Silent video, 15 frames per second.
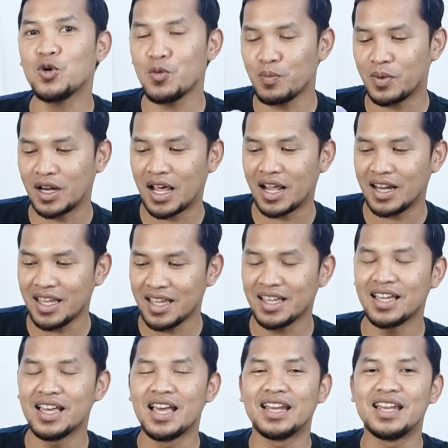cukup
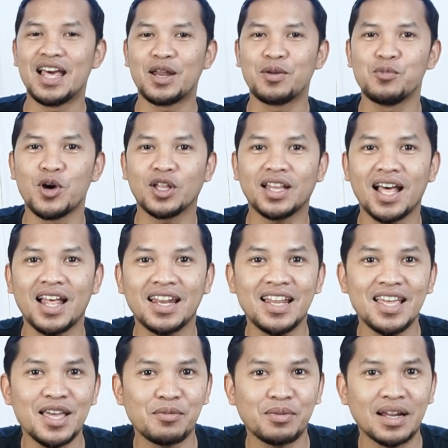menarik dan buat
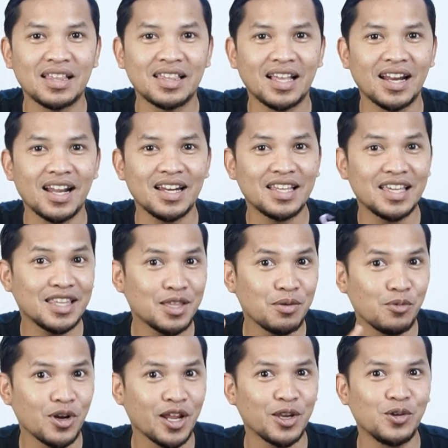Anda yang penasaran kita
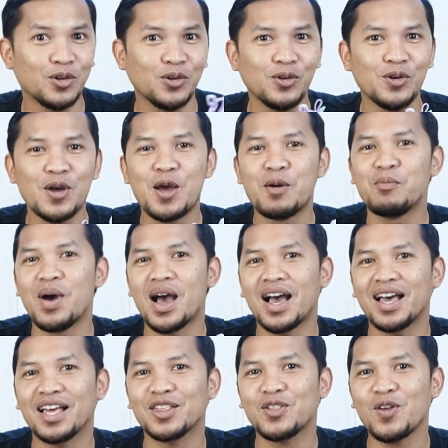mulai dulu
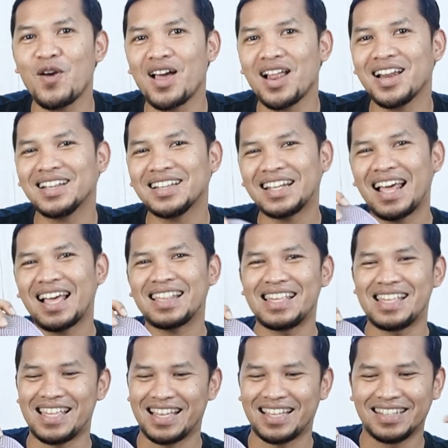bahas soal
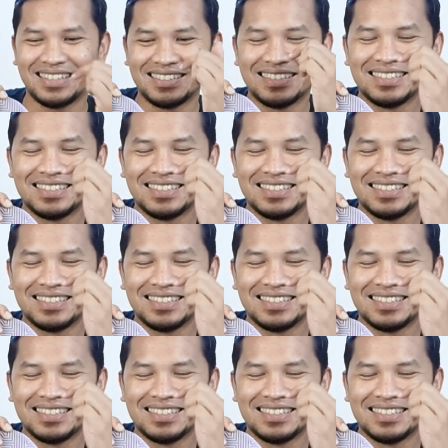traksinya.